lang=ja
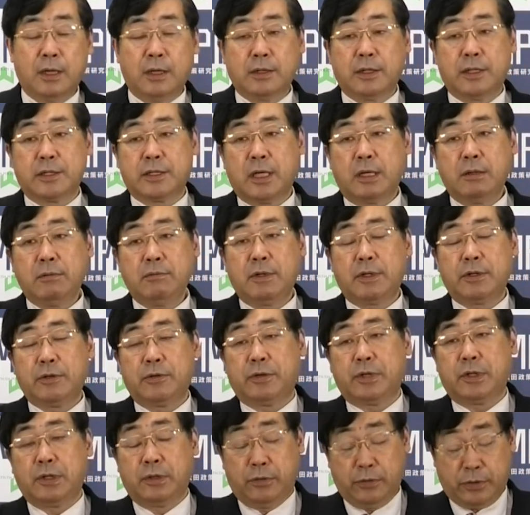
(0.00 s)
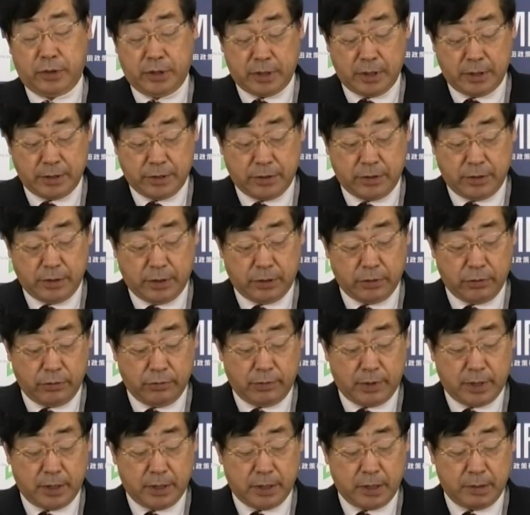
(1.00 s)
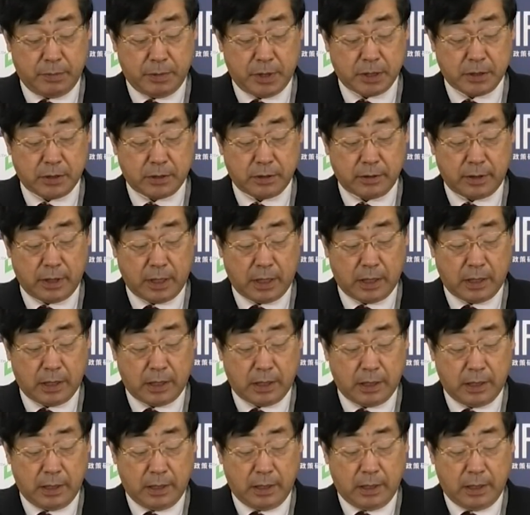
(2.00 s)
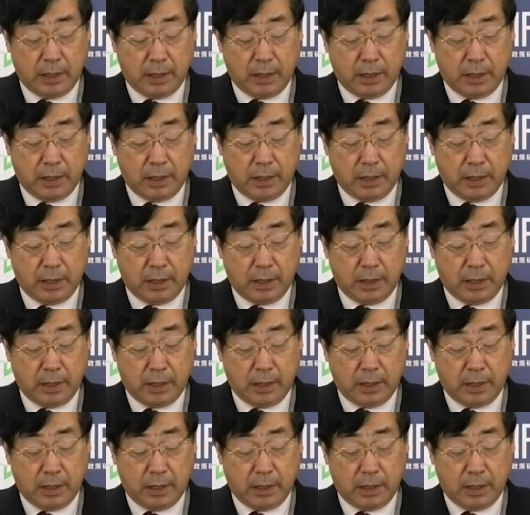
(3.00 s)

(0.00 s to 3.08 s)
で、3割を切ると危険水域と言われてますが、